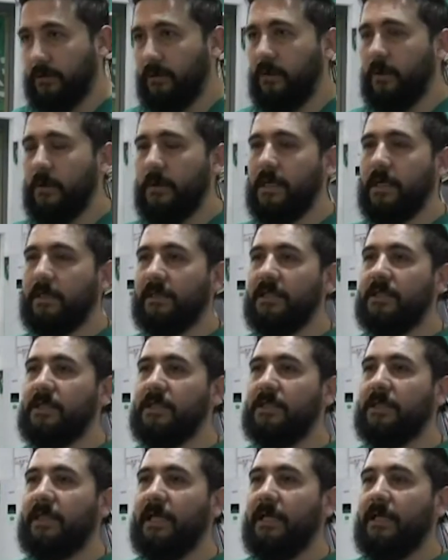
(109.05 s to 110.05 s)
Onlar da
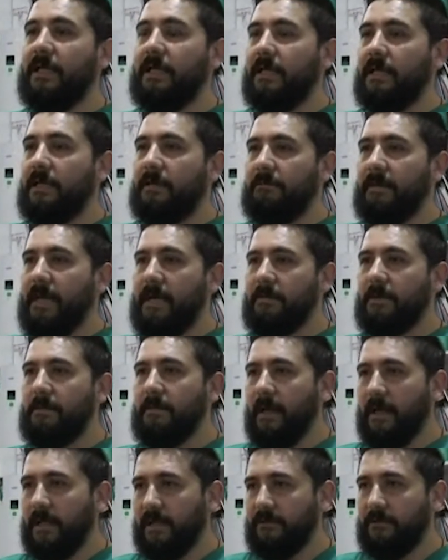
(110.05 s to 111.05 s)
içinde B1
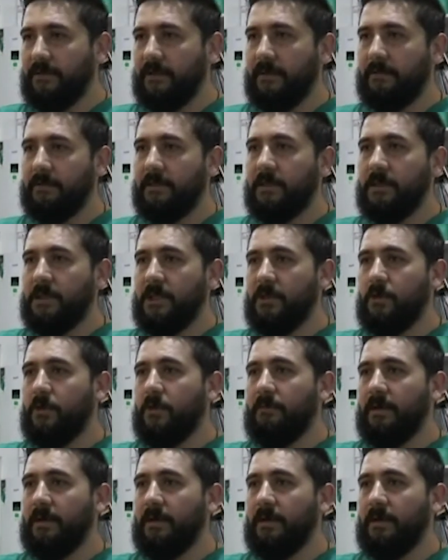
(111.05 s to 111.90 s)
B6 vitamini, çinko,